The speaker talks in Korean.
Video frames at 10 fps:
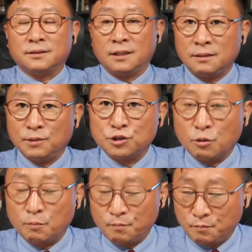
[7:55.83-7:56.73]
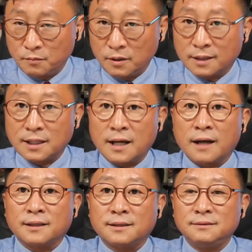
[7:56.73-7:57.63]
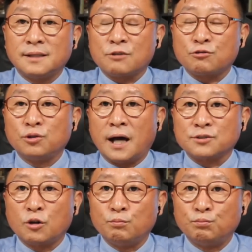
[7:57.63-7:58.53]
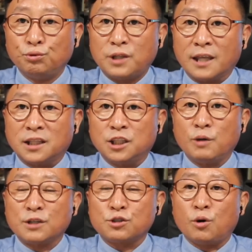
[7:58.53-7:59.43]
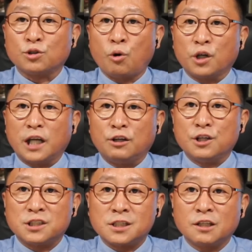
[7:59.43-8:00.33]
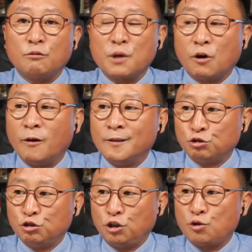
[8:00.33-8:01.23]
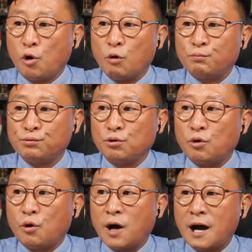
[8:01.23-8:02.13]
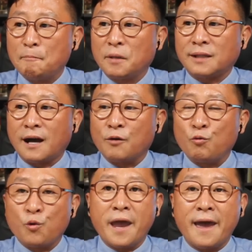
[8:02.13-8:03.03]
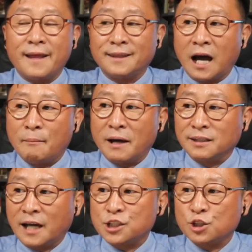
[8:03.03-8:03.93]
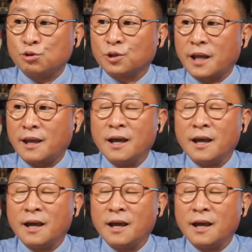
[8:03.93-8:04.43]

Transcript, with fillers: 면접 행사가 끝나고 나서 무대 뒤에서 소리를 지르며 울고 불고 한바탕 왜 나만 가지고 그래